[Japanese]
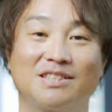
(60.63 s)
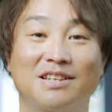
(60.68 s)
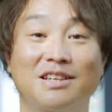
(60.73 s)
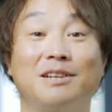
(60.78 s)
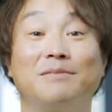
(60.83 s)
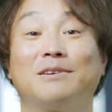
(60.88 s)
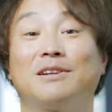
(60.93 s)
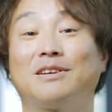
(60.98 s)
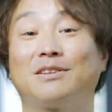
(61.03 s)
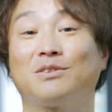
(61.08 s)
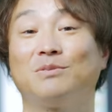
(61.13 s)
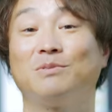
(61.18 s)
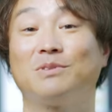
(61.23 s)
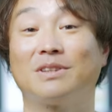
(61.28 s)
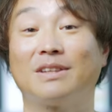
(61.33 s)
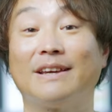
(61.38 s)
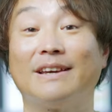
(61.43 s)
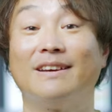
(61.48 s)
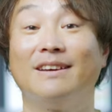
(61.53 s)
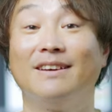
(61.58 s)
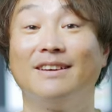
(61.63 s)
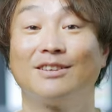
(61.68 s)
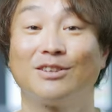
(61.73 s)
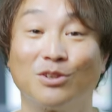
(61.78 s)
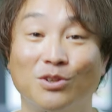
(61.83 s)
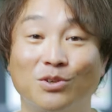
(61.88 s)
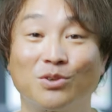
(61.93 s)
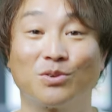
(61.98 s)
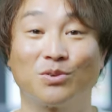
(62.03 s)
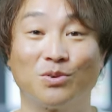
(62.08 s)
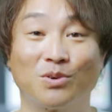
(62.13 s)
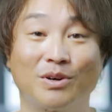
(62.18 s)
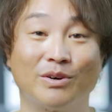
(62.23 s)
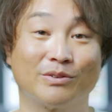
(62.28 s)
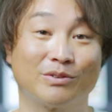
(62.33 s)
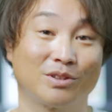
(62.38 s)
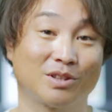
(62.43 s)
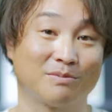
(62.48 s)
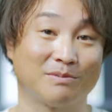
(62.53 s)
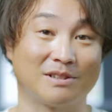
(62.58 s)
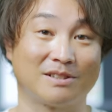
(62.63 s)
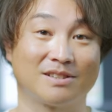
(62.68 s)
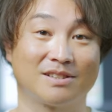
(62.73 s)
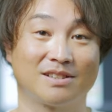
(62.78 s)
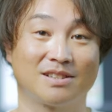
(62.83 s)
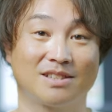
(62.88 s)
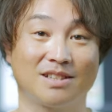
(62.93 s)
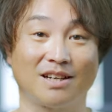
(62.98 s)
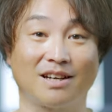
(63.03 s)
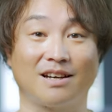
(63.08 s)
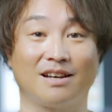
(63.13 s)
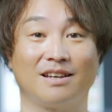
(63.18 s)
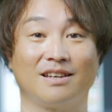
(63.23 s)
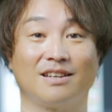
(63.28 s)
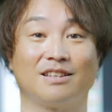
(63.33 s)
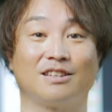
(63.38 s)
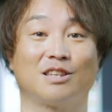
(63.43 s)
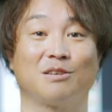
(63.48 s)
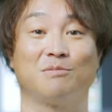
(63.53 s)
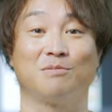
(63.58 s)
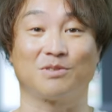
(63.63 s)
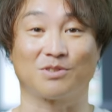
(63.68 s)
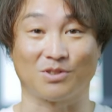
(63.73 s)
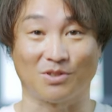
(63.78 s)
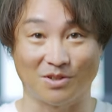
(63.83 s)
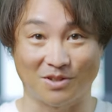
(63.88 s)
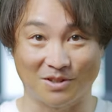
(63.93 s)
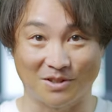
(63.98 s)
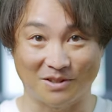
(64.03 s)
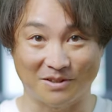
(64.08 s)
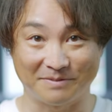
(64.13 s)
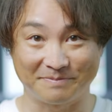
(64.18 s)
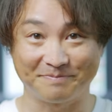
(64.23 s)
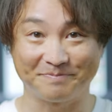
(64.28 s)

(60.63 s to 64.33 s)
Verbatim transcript: しできればなと思って急遽動画を撮ってますじゃあ行ってみましょう